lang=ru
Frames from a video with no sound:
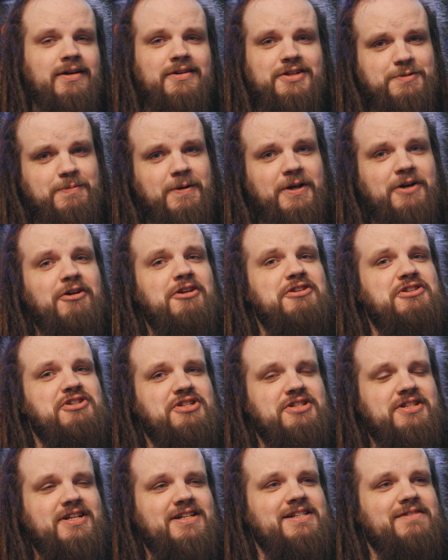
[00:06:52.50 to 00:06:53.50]
Очень прикольно то,
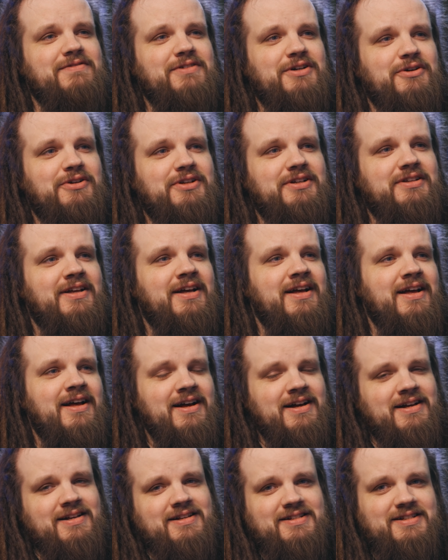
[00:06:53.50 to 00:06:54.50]
что дети выходят
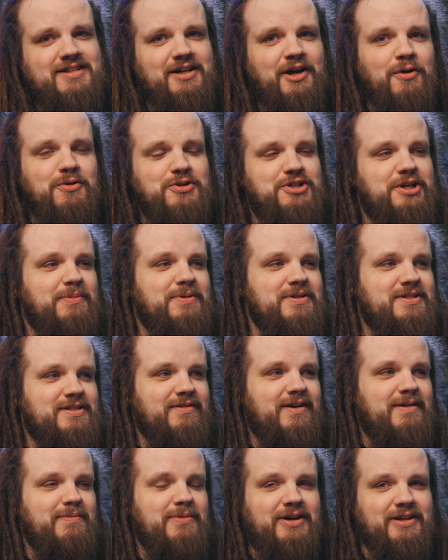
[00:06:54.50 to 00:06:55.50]
с игрушками
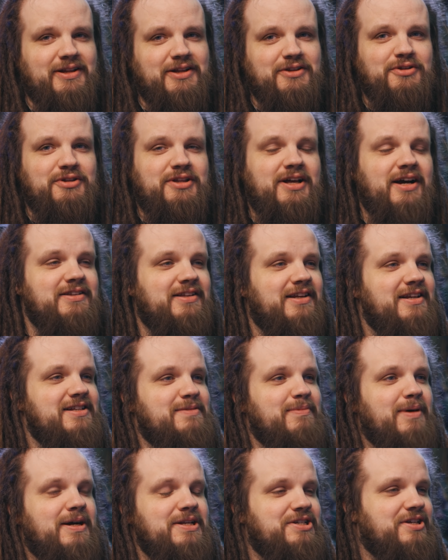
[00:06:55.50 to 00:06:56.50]
своими, кладут как
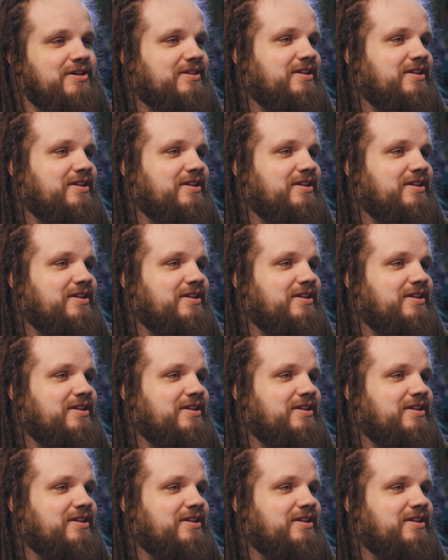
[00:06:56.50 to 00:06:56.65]
талисманчик